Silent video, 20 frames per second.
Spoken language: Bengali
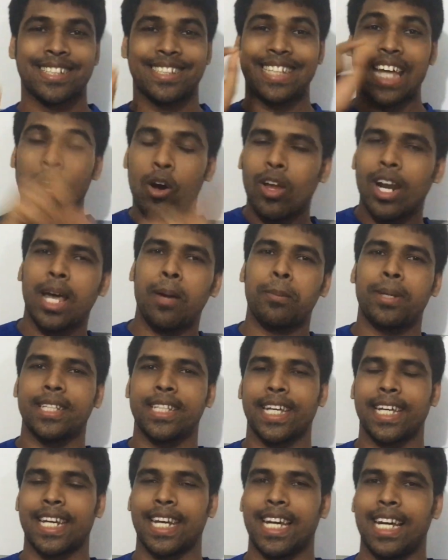তাহলে আমরা
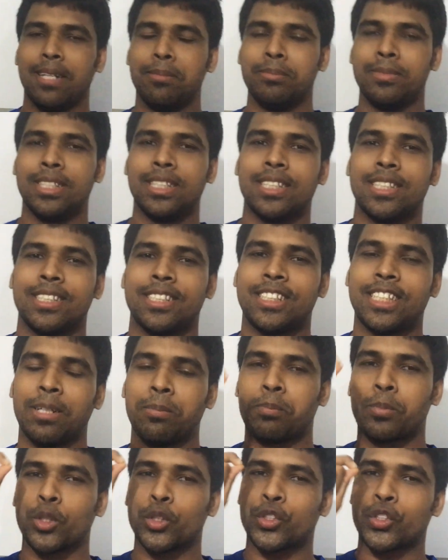দেখলাম যে
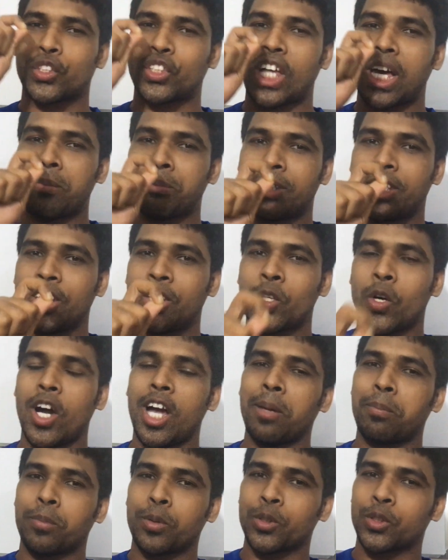প্রস্তাব দিতে
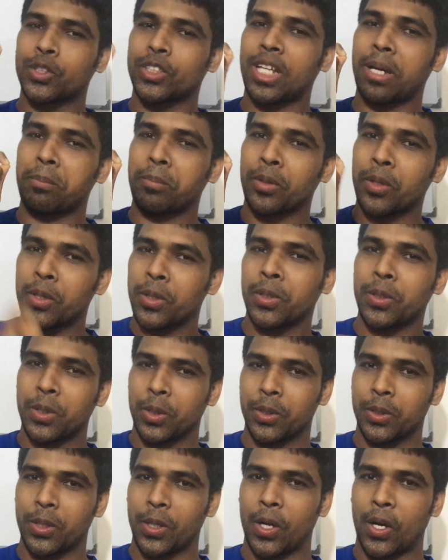হয় প্রস্তাব গ্রহণ
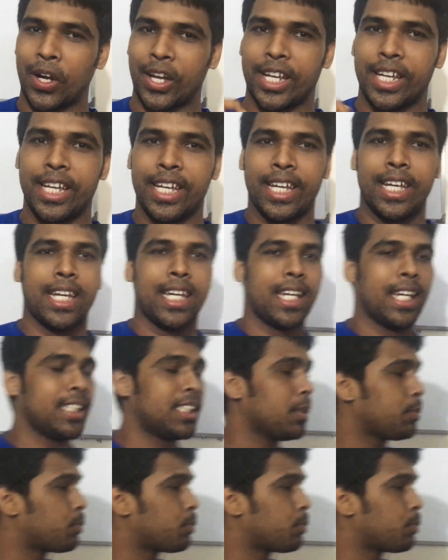করতে হয় এই যে